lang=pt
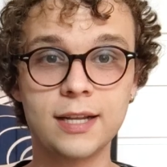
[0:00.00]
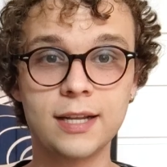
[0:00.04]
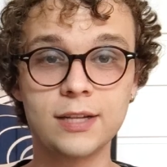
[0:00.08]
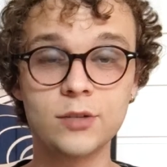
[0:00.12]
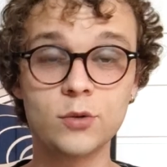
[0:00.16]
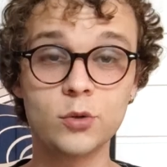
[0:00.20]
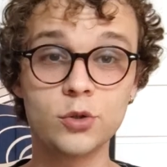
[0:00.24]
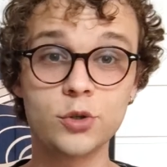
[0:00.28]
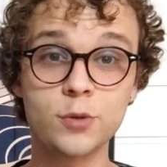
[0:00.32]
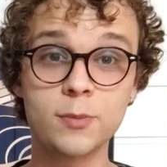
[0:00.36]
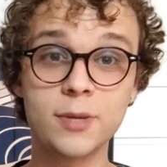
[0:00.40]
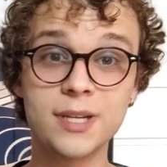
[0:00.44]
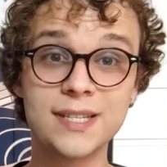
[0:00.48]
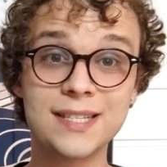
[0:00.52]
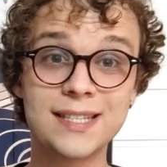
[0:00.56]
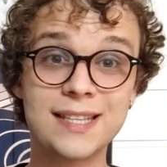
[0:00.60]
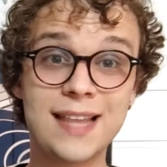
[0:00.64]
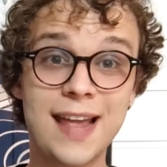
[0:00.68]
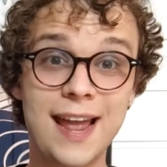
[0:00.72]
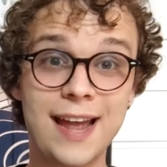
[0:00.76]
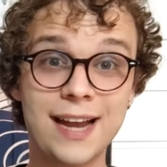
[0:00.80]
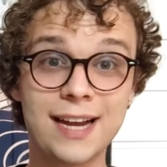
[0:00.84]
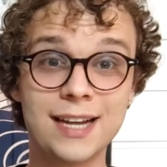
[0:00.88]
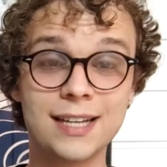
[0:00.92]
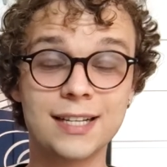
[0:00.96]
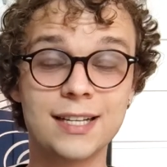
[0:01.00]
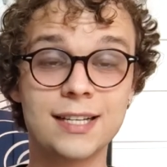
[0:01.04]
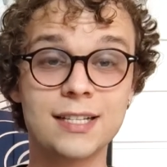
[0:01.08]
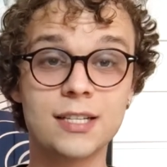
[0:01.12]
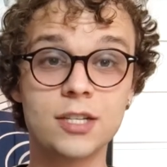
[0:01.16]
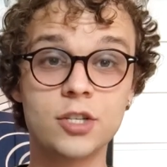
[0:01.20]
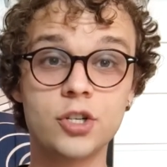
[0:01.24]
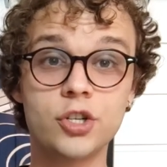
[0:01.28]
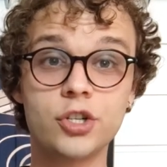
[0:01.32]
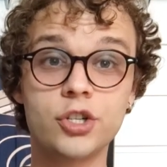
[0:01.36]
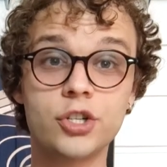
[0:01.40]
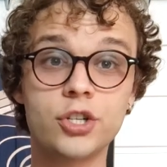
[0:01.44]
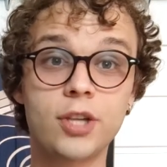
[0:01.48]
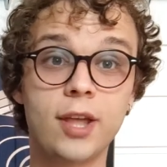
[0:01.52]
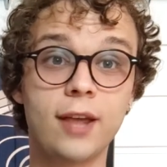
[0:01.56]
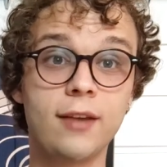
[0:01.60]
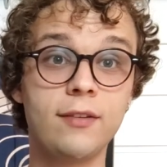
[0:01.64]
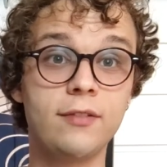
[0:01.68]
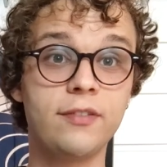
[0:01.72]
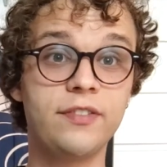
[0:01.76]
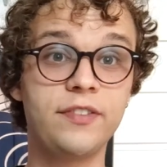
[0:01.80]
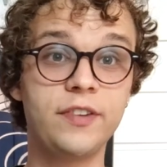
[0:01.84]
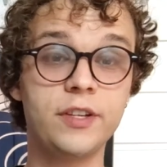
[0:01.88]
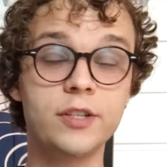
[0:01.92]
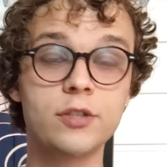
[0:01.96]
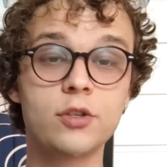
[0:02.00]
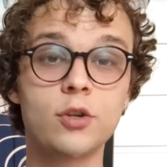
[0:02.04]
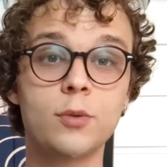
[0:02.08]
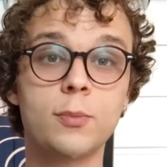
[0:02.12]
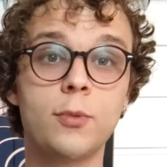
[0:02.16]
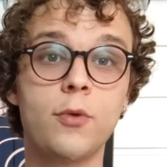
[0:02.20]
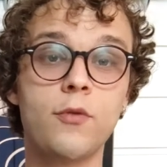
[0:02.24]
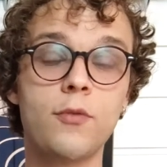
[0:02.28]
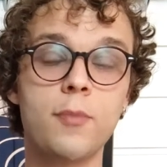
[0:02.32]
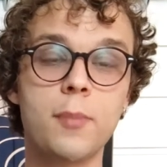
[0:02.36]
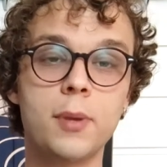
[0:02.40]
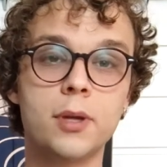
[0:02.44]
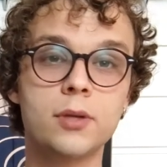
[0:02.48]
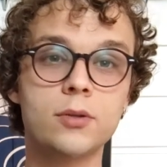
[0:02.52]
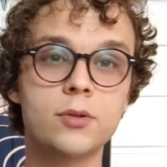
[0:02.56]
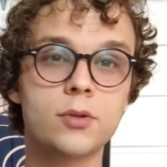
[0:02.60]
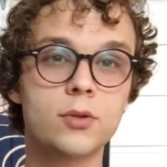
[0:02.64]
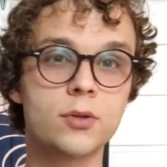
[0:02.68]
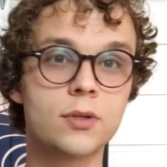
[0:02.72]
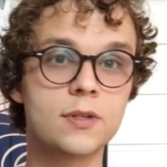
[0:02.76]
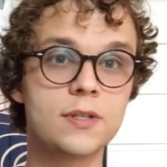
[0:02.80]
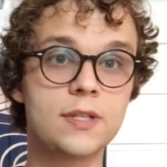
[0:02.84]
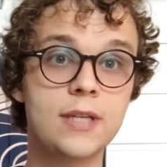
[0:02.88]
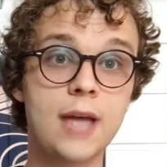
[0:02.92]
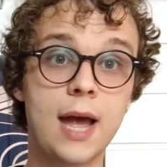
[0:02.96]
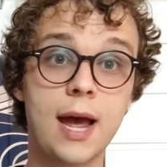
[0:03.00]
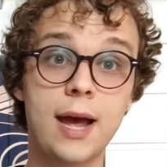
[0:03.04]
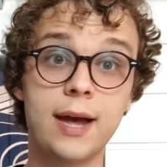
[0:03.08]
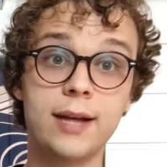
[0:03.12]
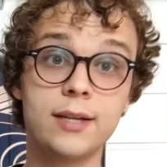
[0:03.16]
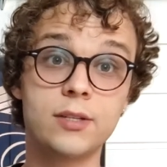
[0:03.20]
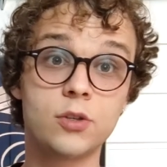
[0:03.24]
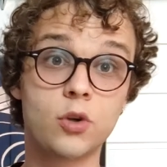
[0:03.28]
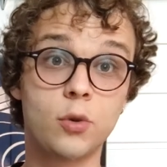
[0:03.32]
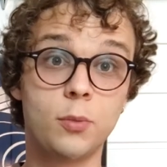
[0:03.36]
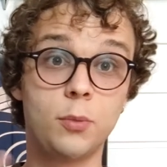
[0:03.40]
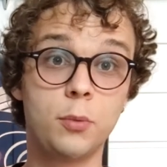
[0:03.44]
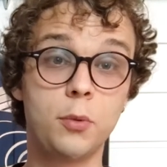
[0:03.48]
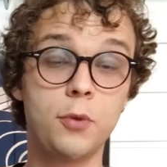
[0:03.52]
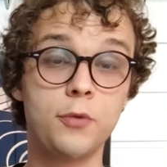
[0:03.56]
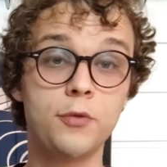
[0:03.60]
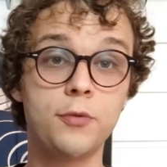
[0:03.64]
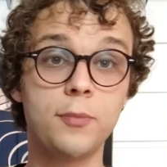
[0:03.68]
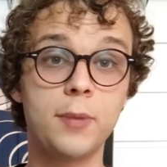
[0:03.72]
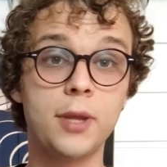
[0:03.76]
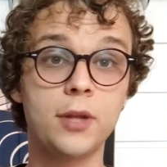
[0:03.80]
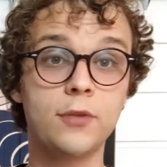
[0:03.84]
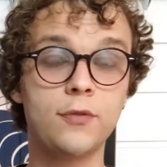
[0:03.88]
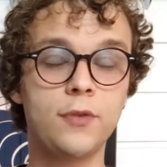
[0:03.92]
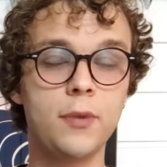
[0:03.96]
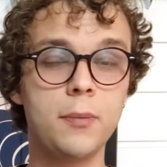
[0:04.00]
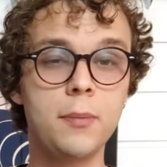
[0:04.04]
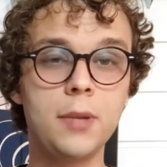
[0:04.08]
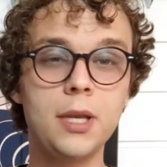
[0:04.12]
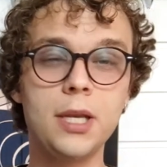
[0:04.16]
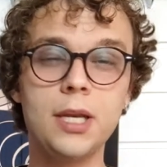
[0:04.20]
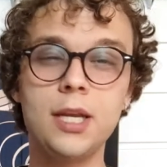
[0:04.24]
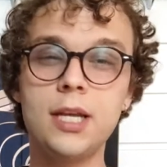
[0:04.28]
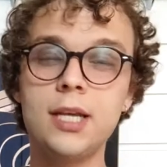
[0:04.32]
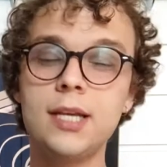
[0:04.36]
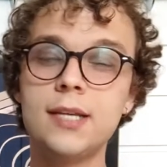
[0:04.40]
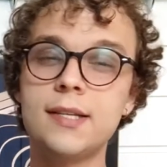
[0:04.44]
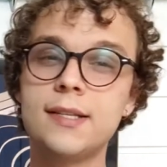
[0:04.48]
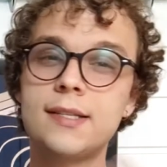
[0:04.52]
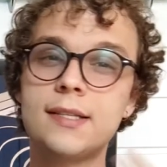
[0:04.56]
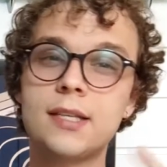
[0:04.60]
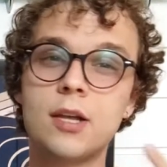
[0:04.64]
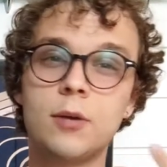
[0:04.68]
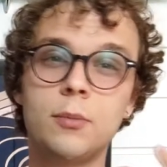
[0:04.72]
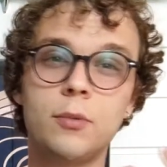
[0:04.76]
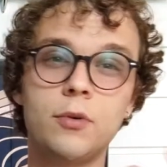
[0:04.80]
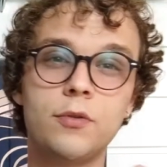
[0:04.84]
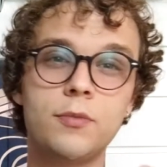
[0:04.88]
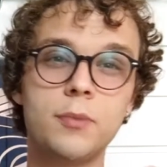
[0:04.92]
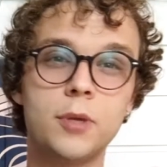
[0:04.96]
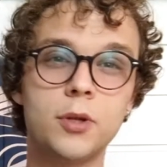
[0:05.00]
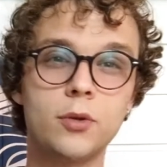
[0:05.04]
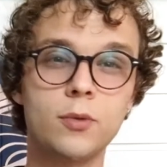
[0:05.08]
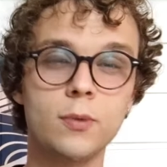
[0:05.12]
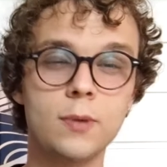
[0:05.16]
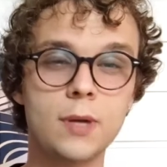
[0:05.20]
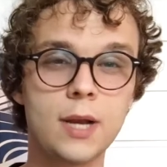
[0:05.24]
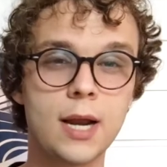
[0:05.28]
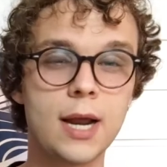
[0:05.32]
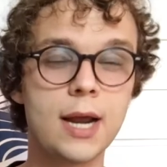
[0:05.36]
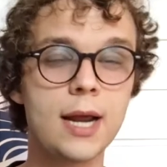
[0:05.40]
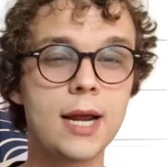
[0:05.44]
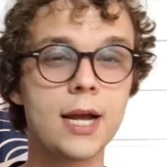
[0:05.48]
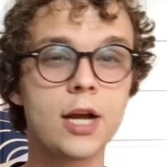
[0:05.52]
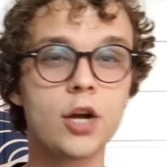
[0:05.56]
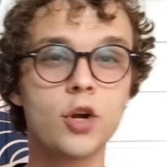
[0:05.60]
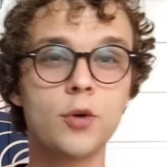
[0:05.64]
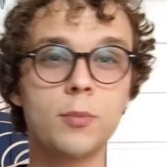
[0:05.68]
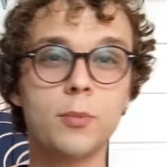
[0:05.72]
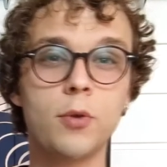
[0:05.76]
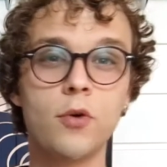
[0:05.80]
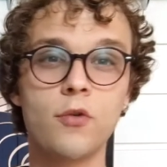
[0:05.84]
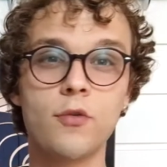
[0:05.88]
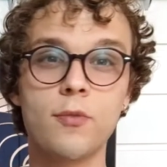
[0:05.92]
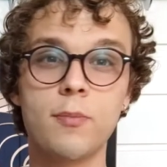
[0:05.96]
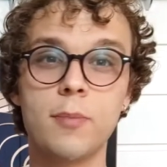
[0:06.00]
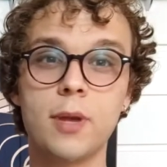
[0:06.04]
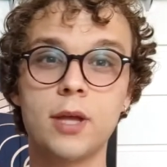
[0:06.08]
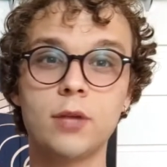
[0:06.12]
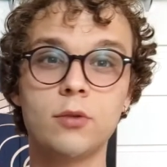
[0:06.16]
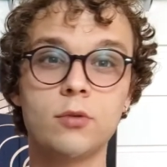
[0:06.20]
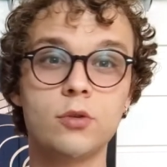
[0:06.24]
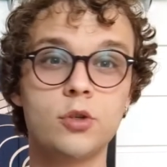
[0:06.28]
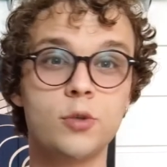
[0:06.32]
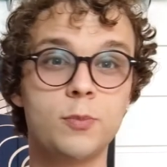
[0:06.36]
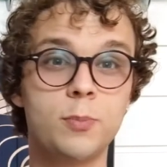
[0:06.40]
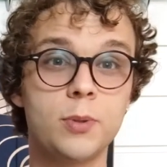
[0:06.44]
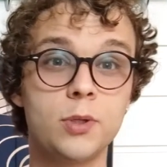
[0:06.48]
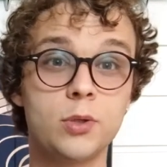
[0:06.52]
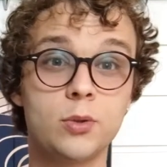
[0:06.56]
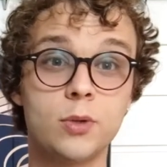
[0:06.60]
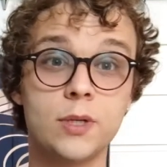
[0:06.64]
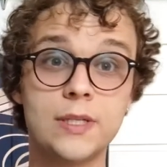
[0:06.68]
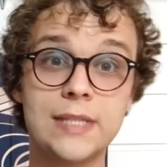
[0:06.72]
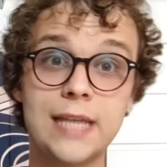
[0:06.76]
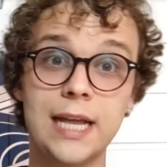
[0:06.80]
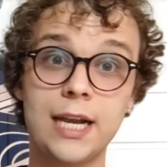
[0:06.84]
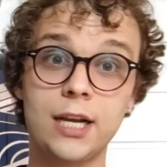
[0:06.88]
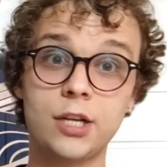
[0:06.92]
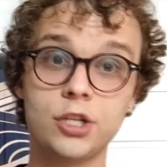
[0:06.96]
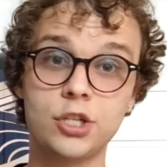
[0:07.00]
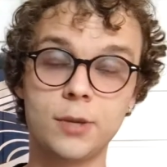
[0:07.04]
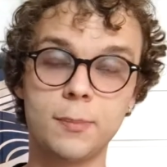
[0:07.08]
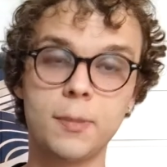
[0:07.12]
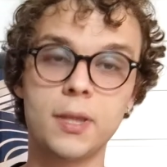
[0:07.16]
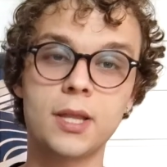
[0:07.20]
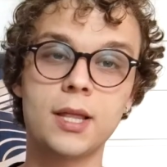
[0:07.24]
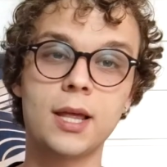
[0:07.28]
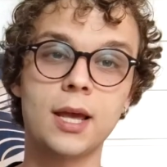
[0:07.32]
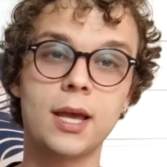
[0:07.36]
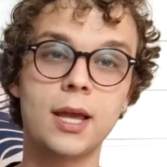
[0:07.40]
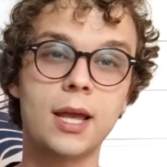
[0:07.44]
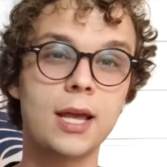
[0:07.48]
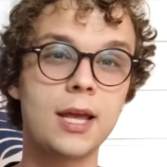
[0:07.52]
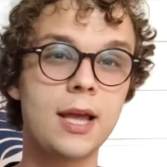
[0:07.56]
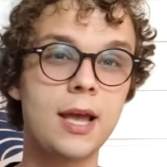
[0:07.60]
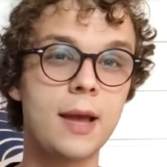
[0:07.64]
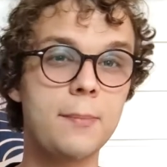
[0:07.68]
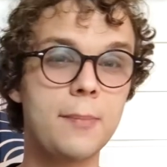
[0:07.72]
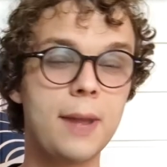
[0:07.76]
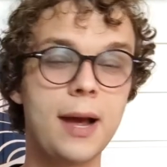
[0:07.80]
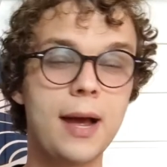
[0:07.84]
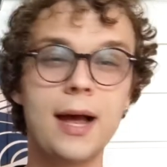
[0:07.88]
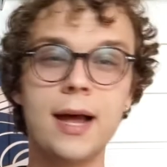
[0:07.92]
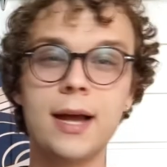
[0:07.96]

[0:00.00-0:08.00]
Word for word: Nas últimas décadas, a gente tem visto movimentos sociais como o movimento feminista, o movimento negro, o movimento de pessoas LGBTQIA,